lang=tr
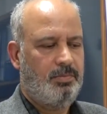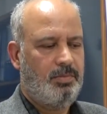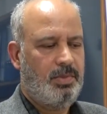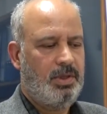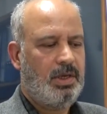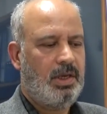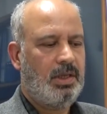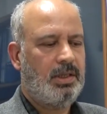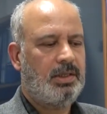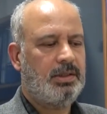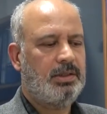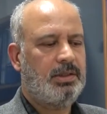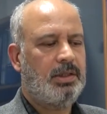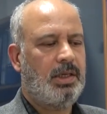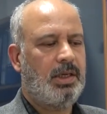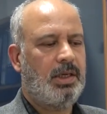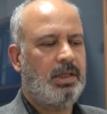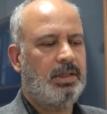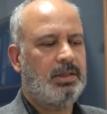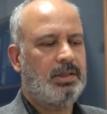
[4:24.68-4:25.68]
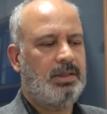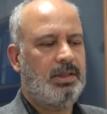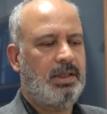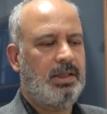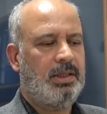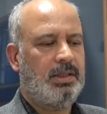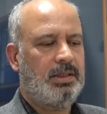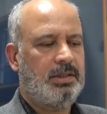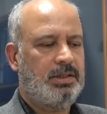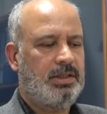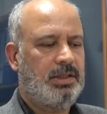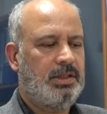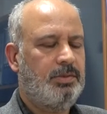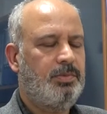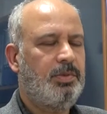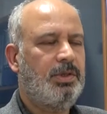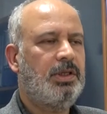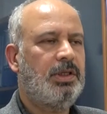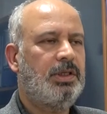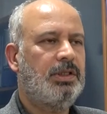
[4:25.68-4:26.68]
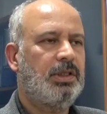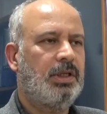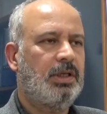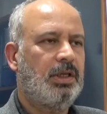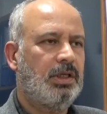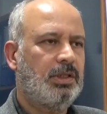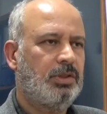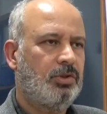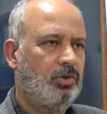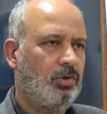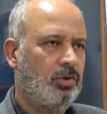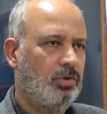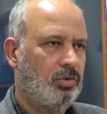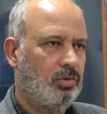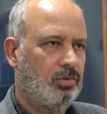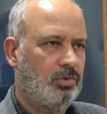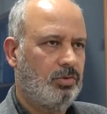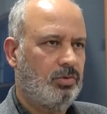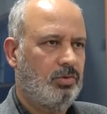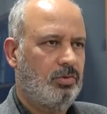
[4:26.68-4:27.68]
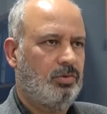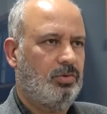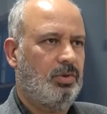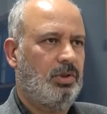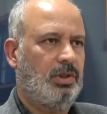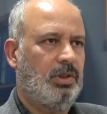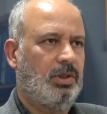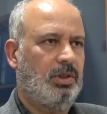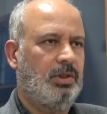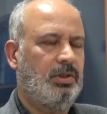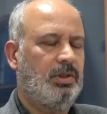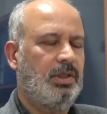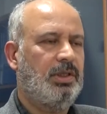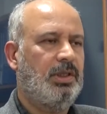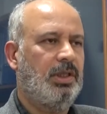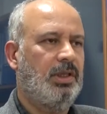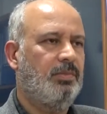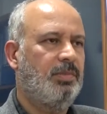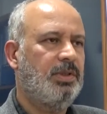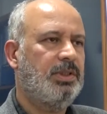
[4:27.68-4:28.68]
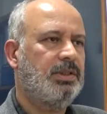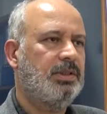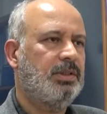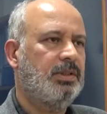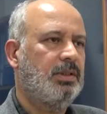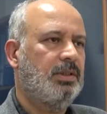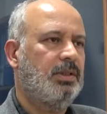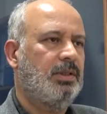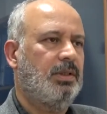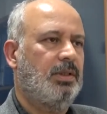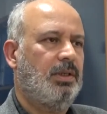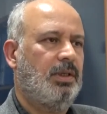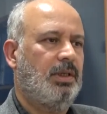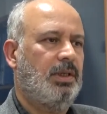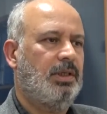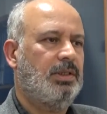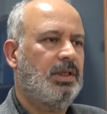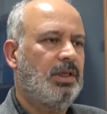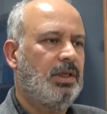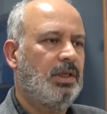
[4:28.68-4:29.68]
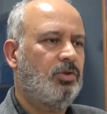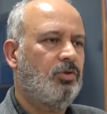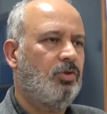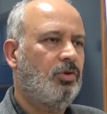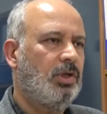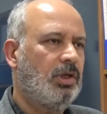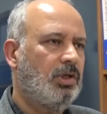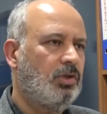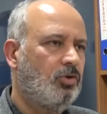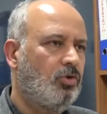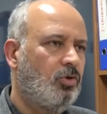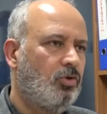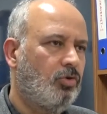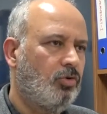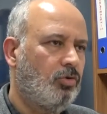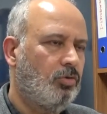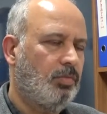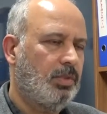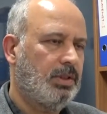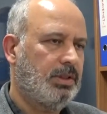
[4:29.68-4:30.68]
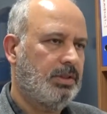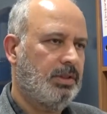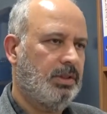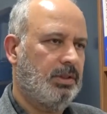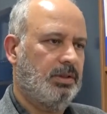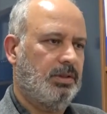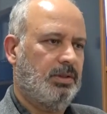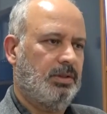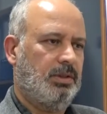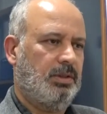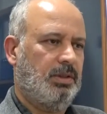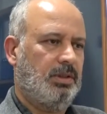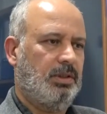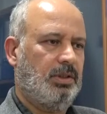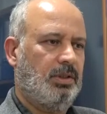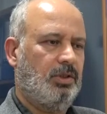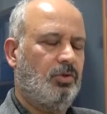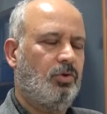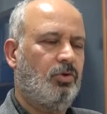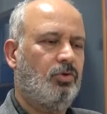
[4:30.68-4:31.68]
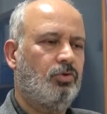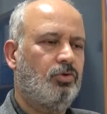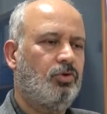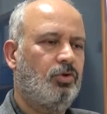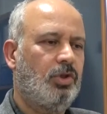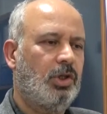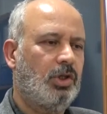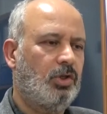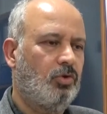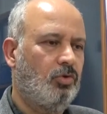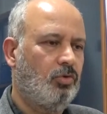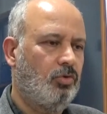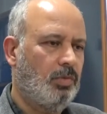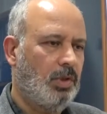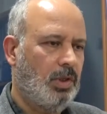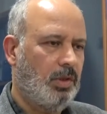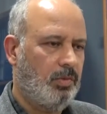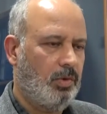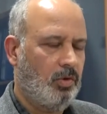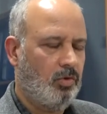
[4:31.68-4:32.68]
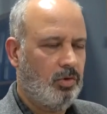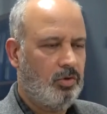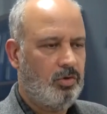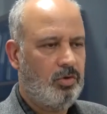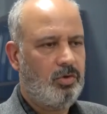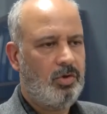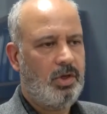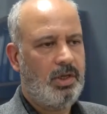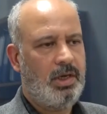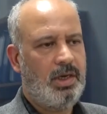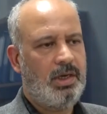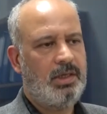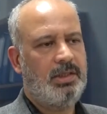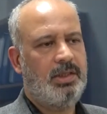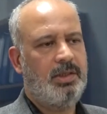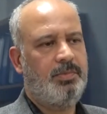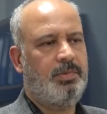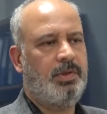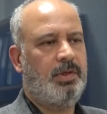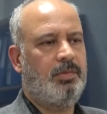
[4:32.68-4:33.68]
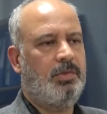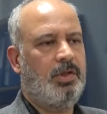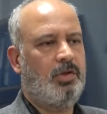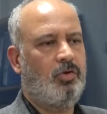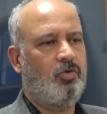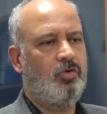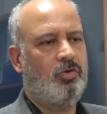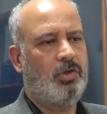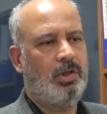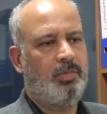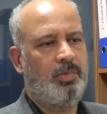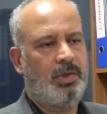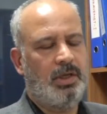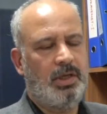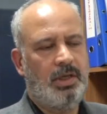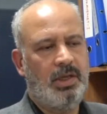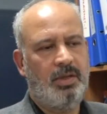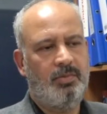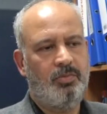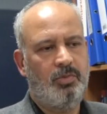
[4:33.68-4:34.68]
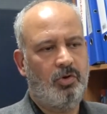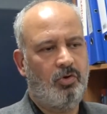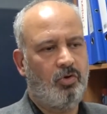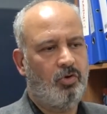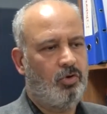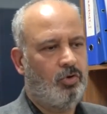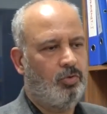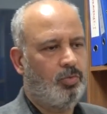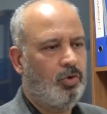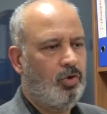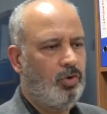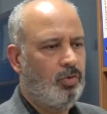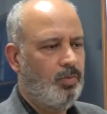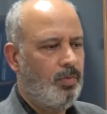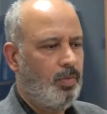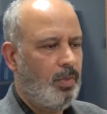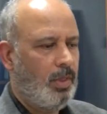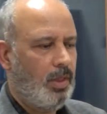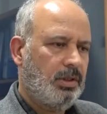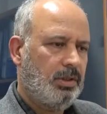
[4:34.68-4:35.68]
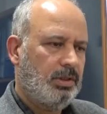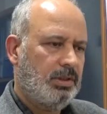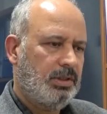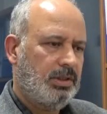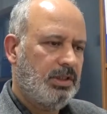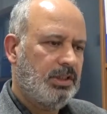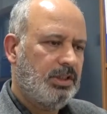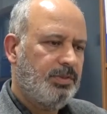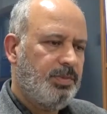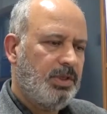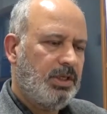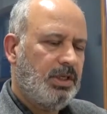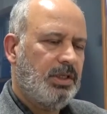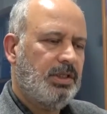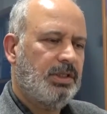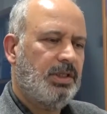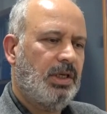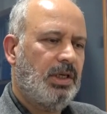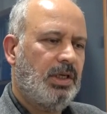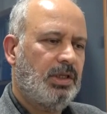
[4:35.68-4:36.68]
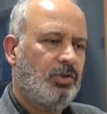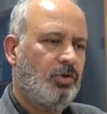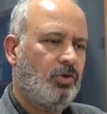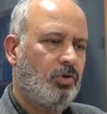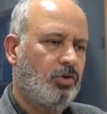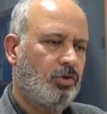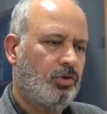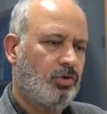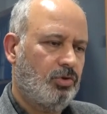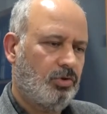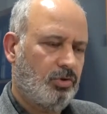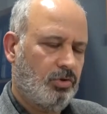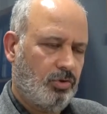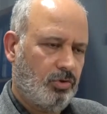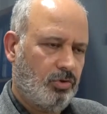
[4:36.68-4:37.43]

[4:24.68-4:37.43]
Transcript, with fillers: binaların altına sismik izolasyon e, dediğimiz izolatörlerin konulması e, konusu da gündemde oluyor. Her depremde gündeme gelen bir konu bu sismik izolatör